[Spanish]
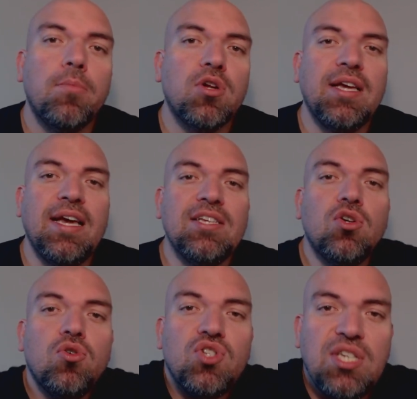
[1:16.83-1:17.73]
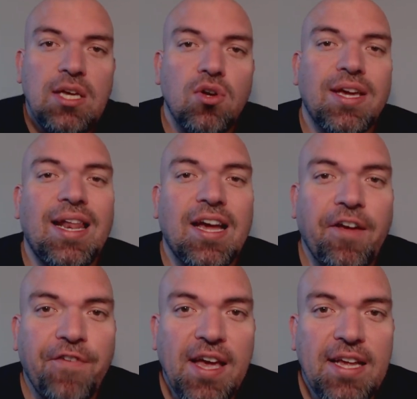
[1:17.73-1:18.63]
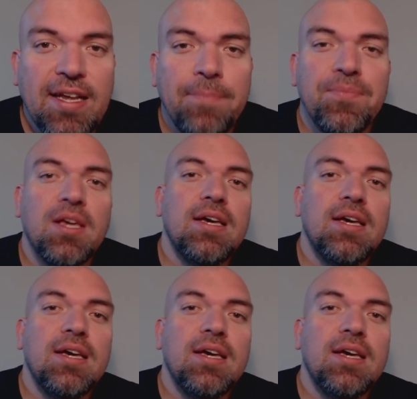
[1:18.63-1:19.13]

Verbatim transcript: porque es conocido que la cafeína